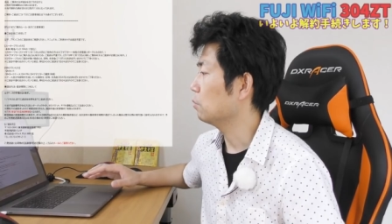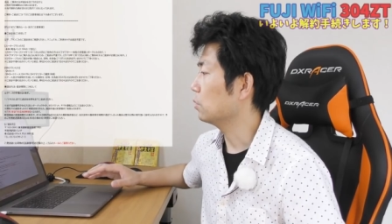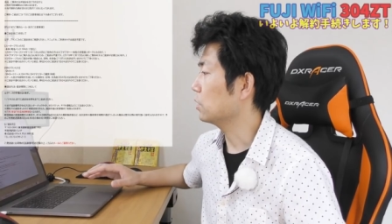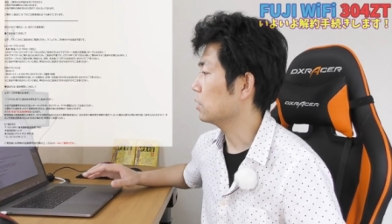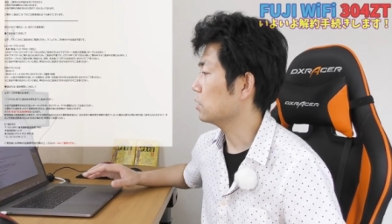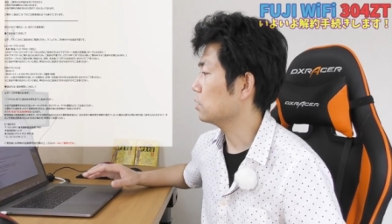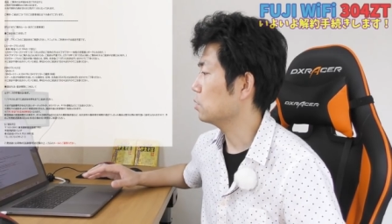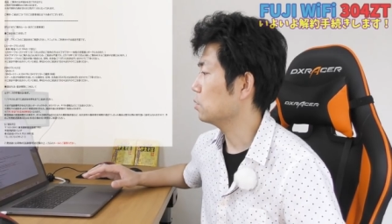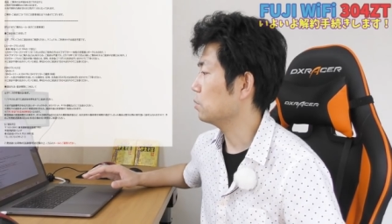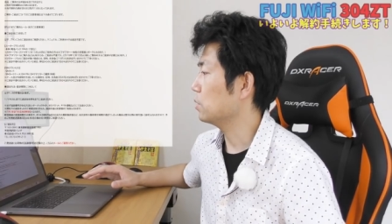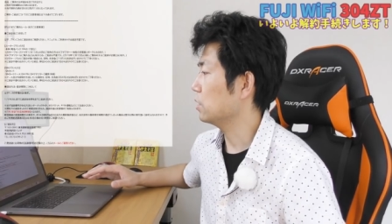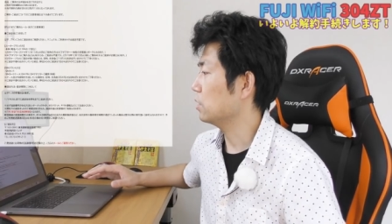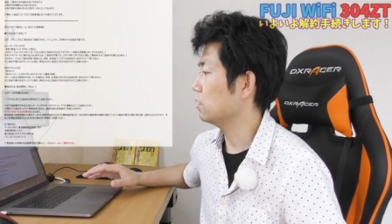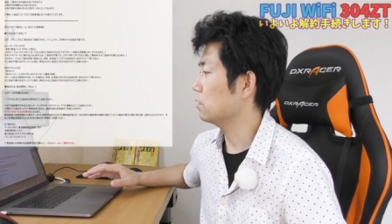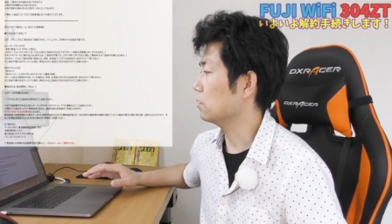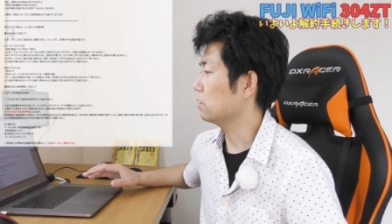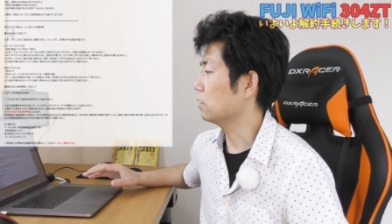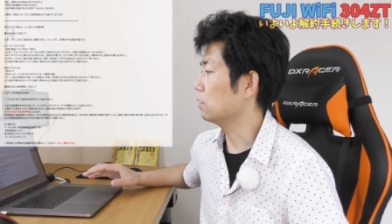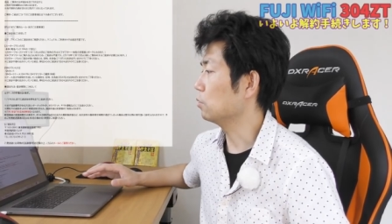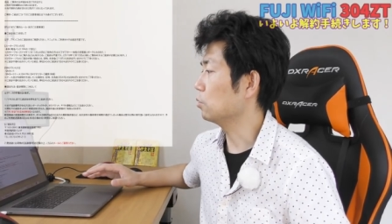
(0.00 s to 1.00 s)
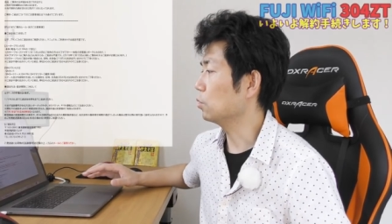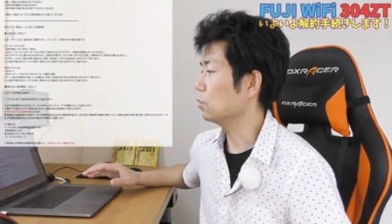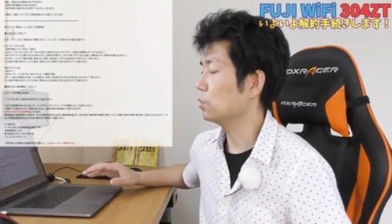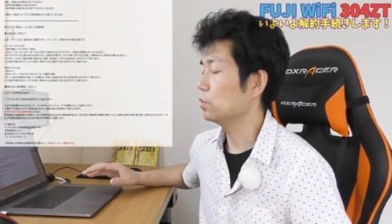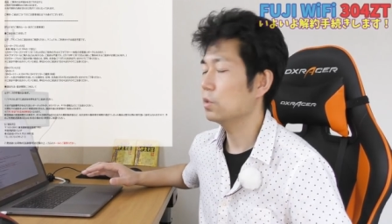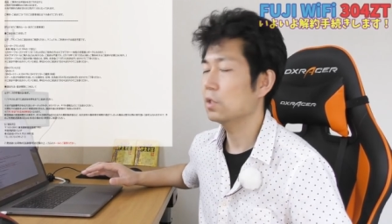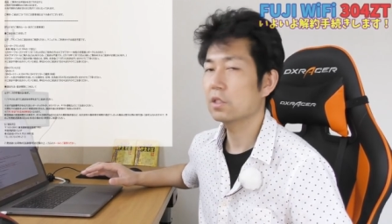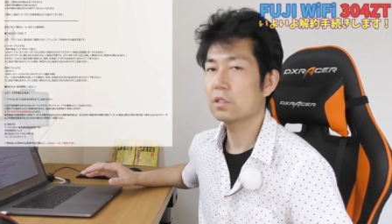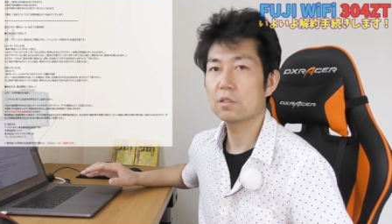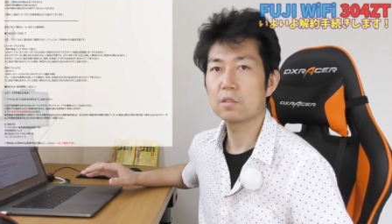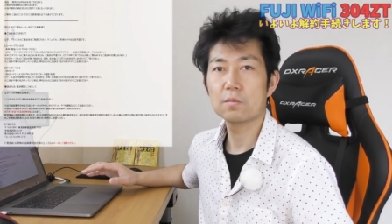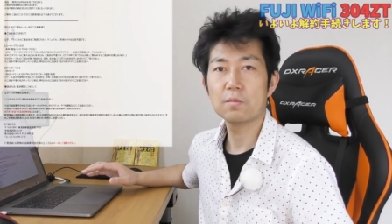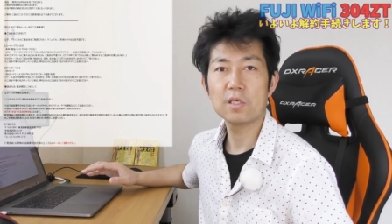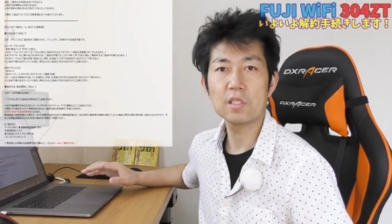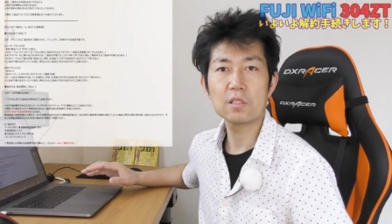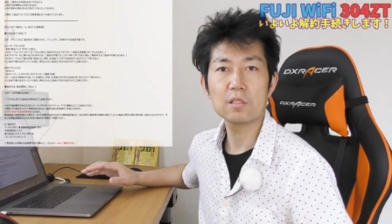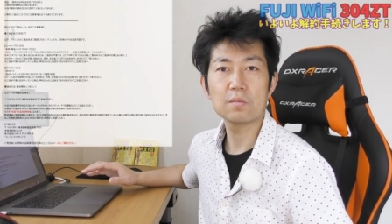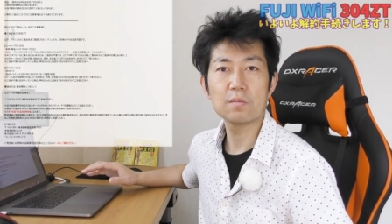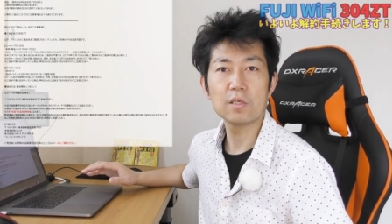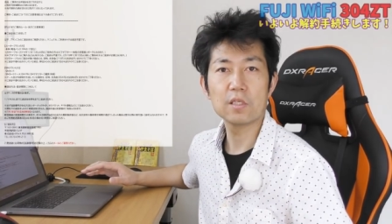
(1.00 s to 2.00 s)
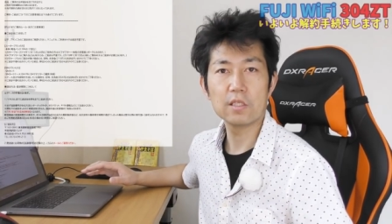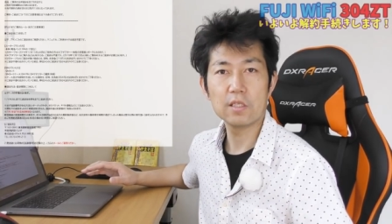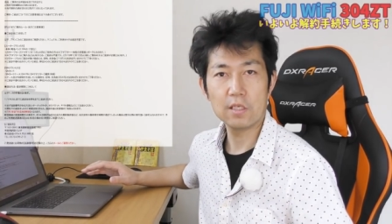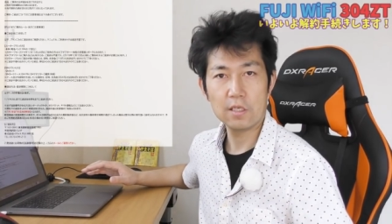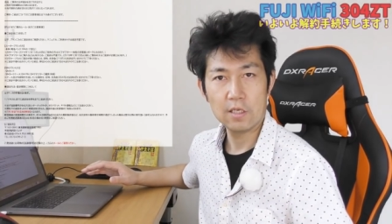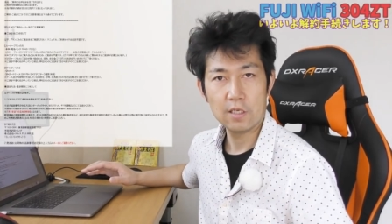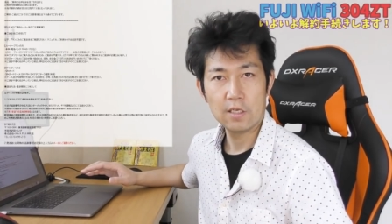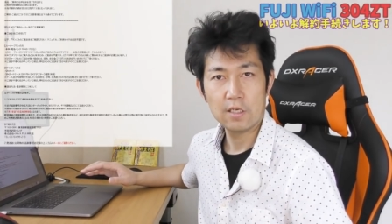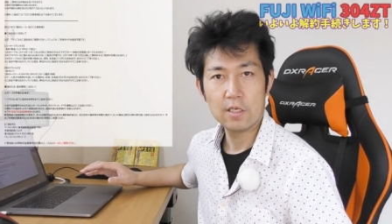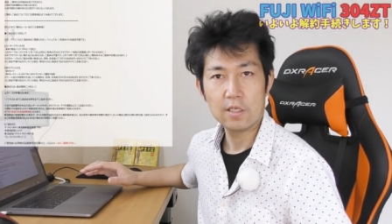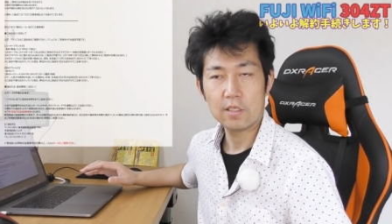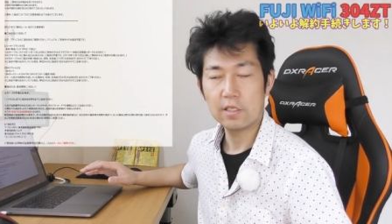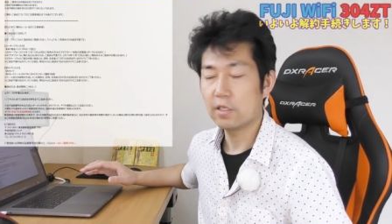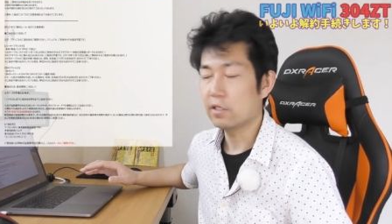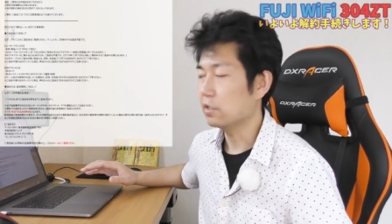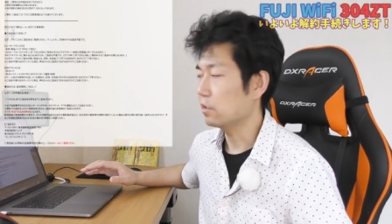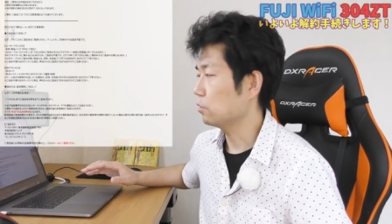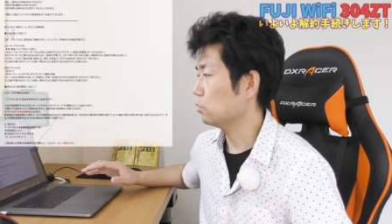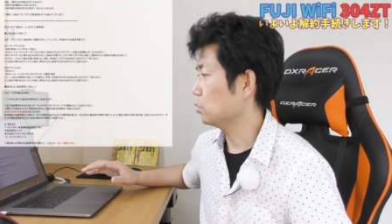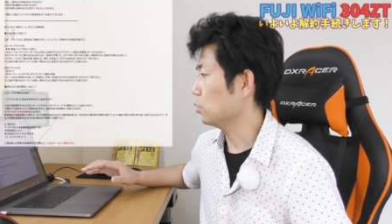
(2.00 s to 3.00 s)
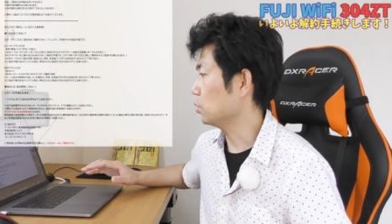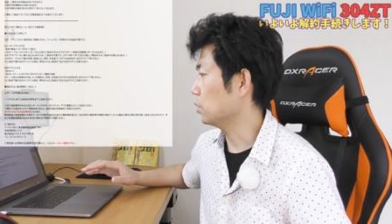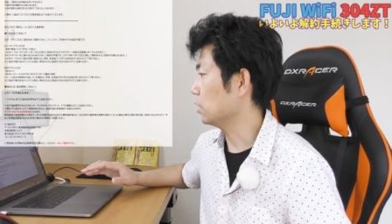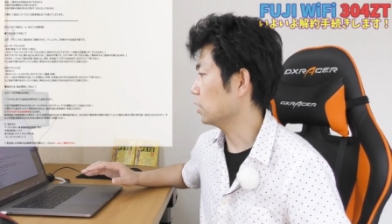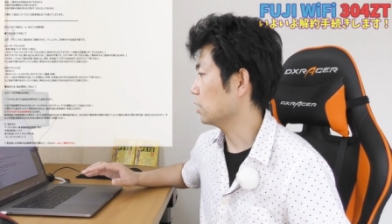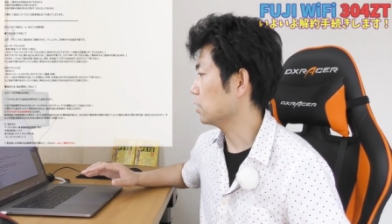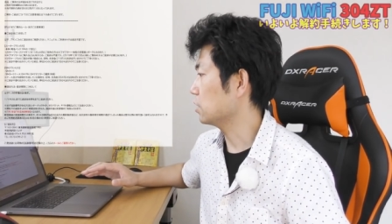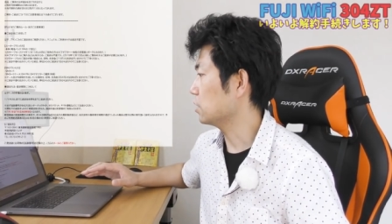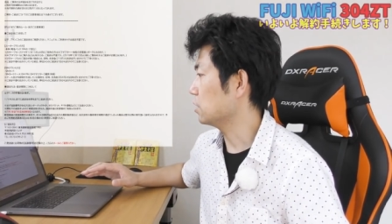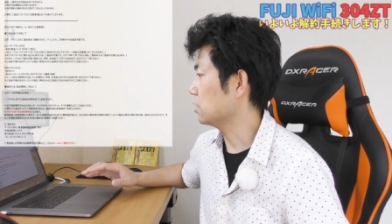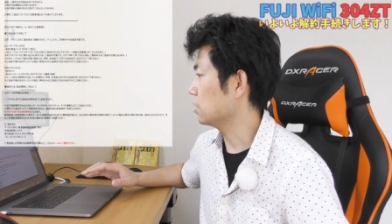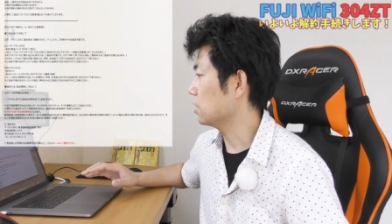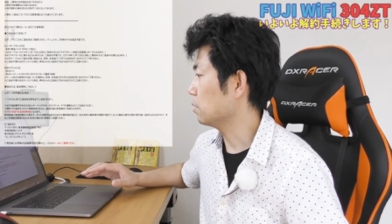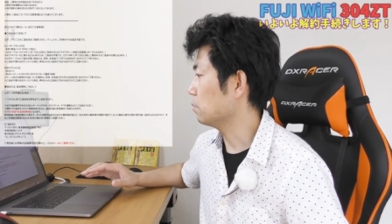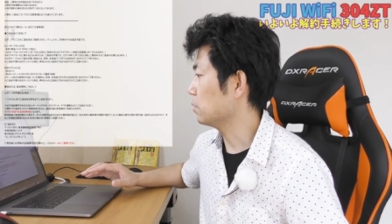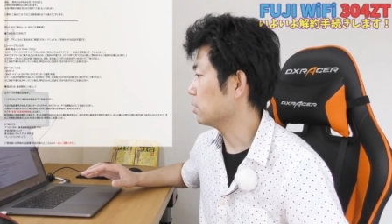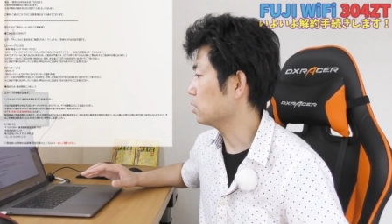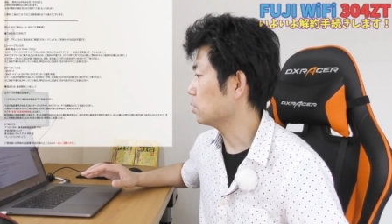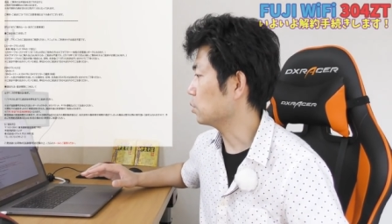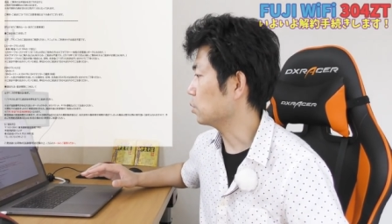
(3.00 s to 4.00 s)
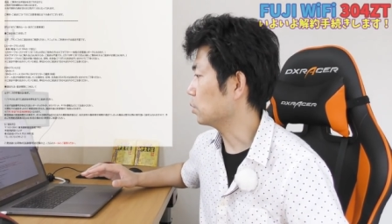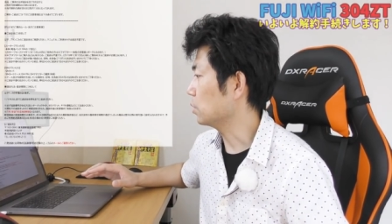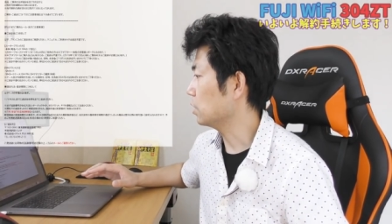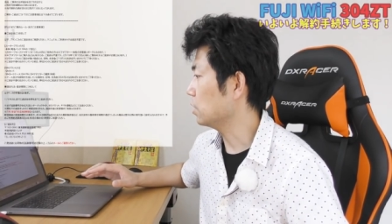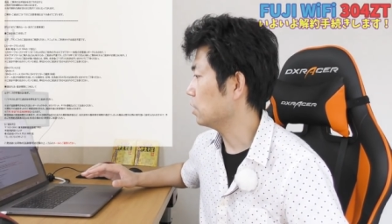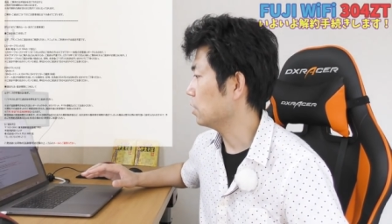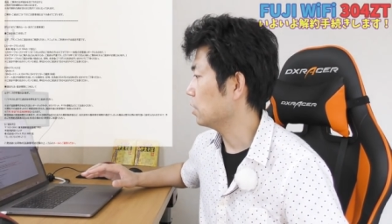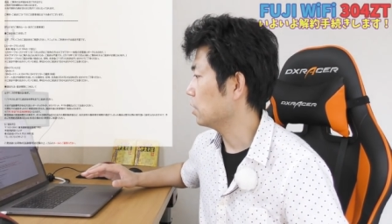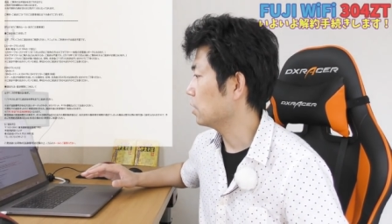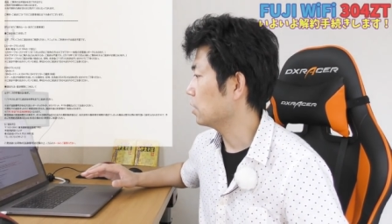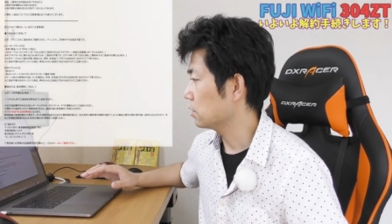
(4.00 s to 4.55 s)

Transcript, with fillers: 私の場合ですね、6月末まで契約という形になりますので、